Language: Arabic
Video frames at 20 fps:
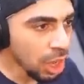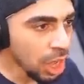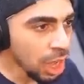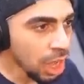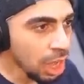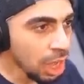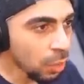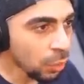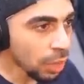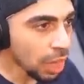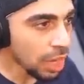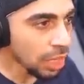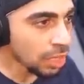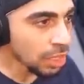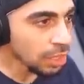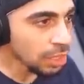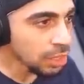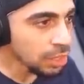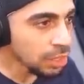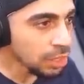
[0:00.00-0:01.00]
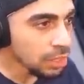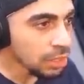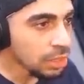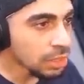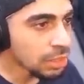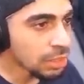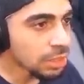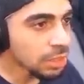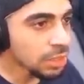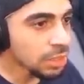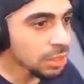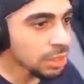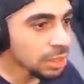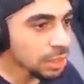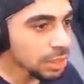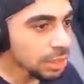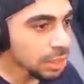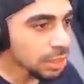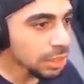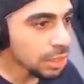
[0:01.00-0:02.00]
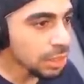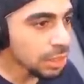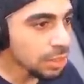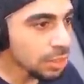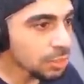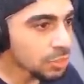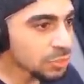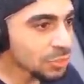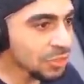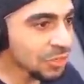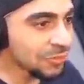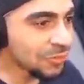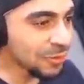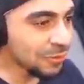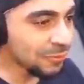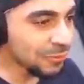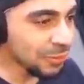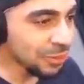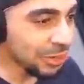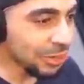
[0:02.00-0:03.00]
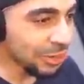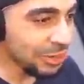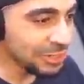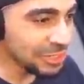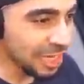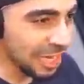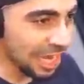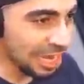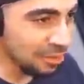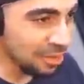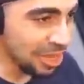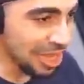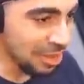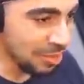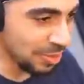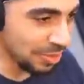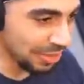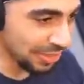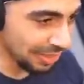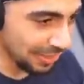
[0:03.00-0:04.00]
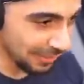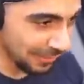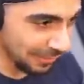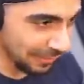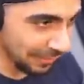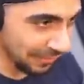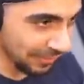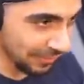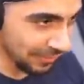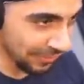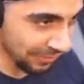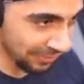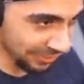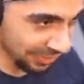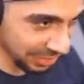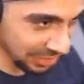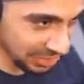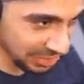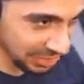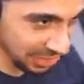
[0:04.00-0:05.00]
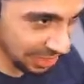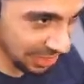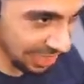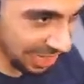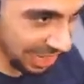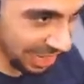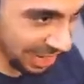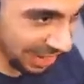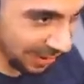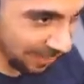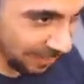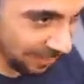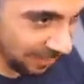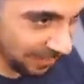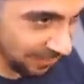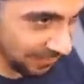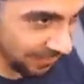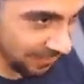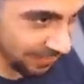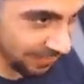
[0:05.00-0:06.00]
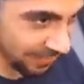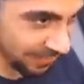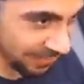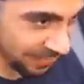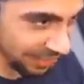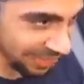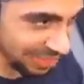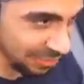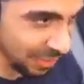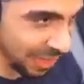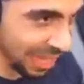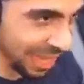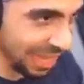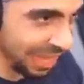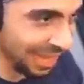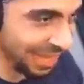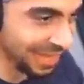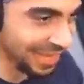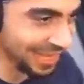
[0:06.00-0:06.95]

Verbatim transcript: آه، اوراق اوه ماي جاد الفلوس شوف شوف الفلوس يا حبيبي السلام اطباع